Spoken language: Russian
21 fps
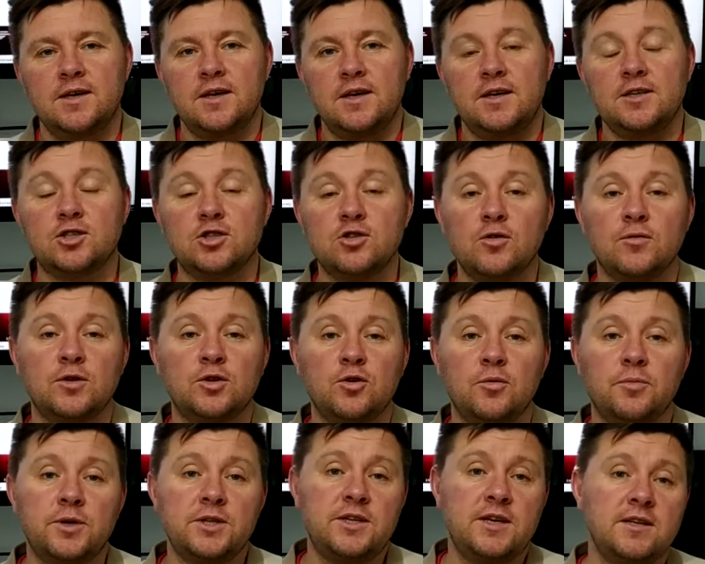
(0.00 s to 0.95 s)
И снова
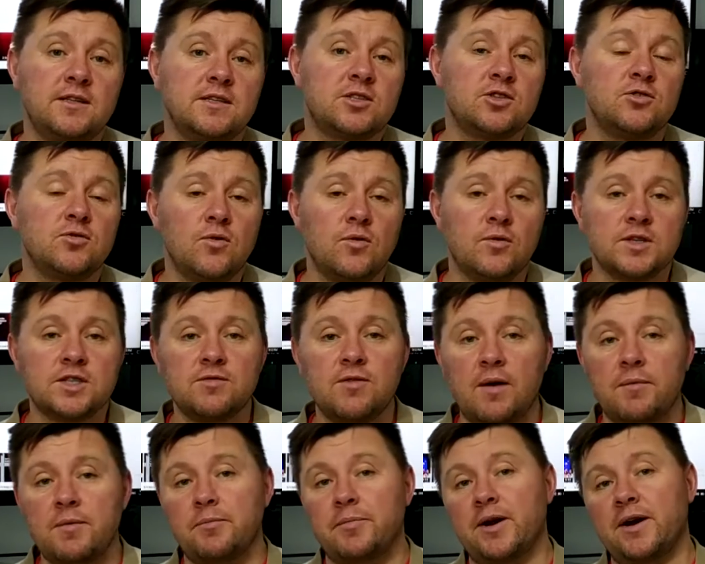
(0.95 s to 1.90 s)
добрый день, снова с
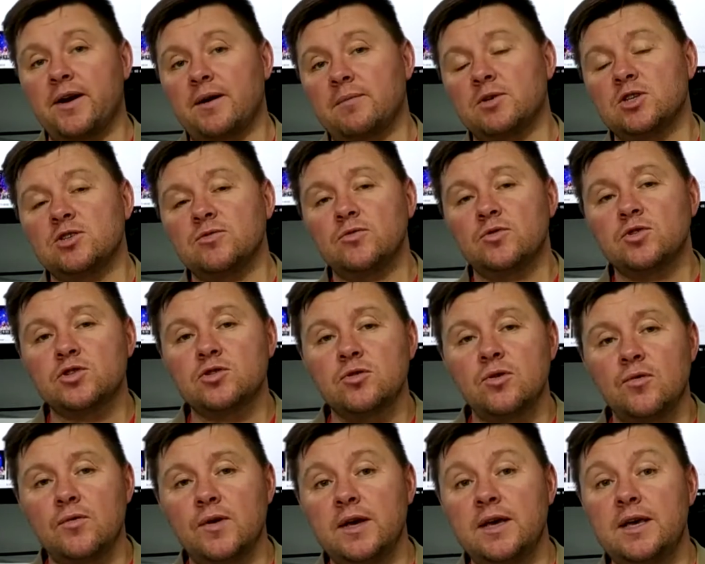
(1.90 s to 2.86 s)
вами программа «Живое
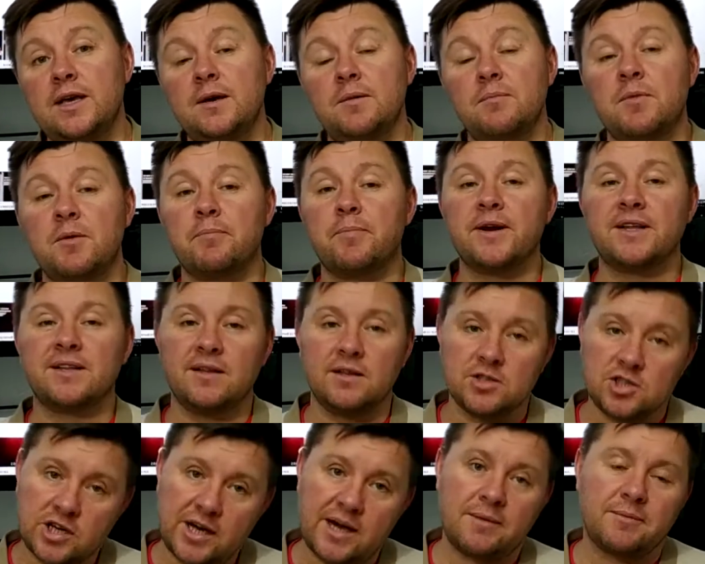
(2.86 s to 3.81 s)
слово», и мы
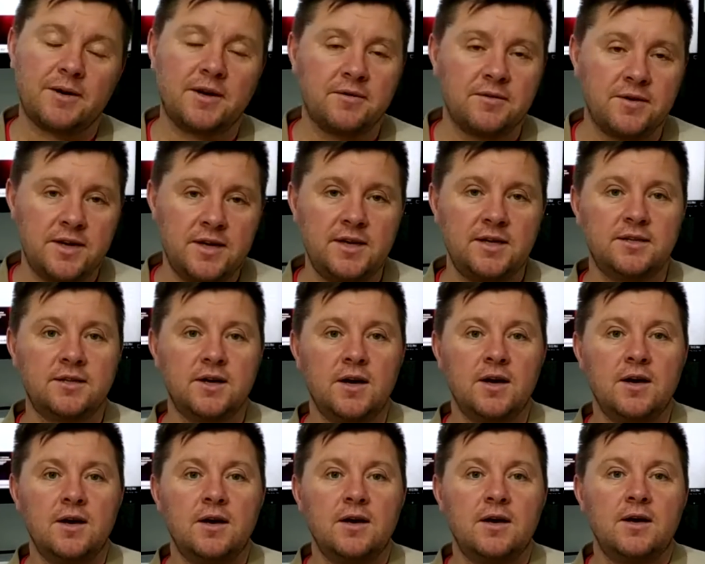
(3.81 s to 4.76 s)
продолжаем говорить,
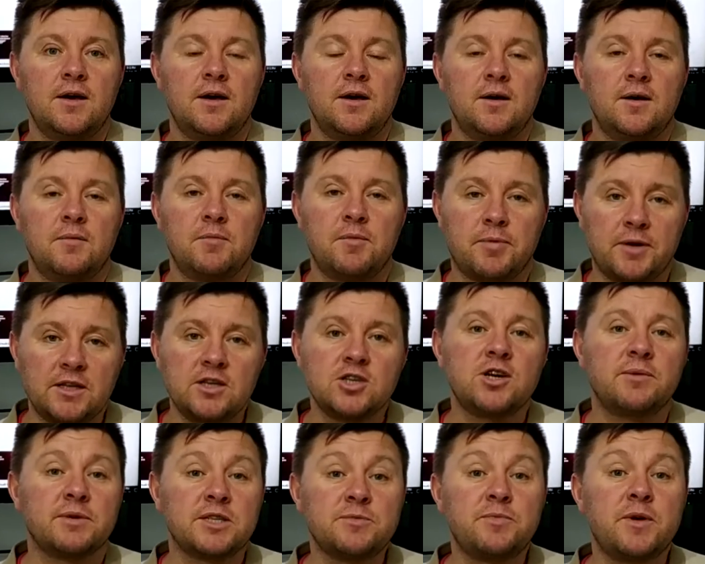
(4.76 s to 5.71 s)
мы
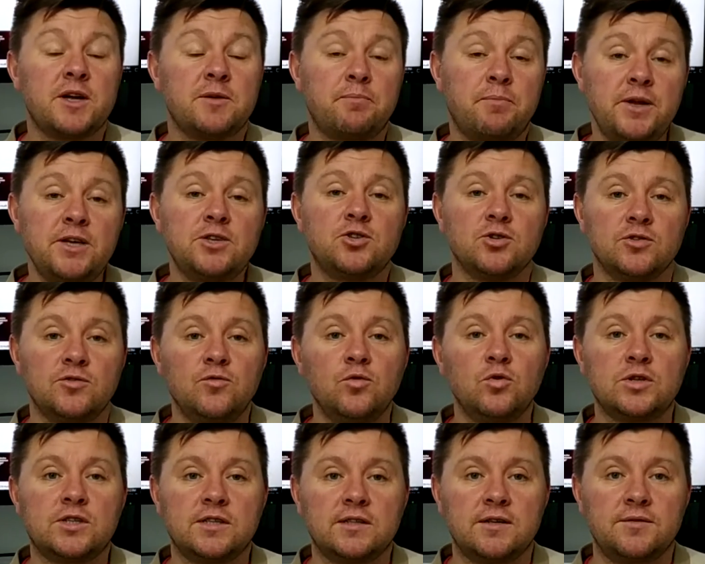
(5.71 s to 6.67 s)
продолжаем разбирать притчу о
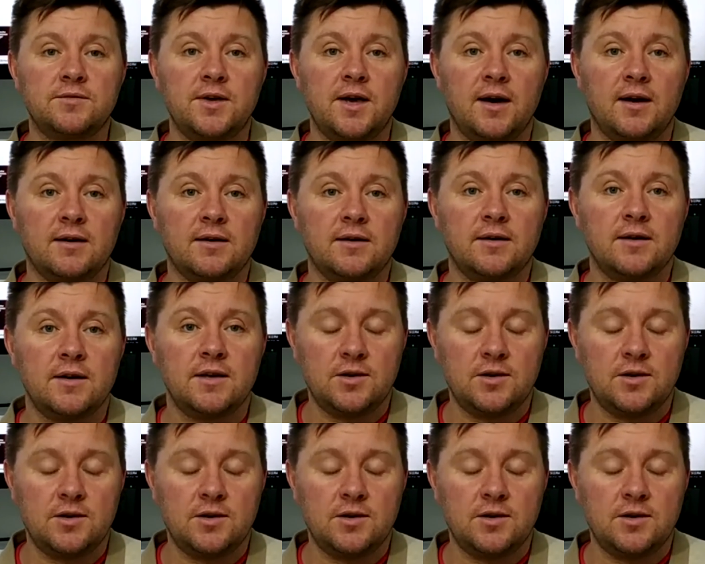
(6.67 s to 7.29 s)
двух сыновьях.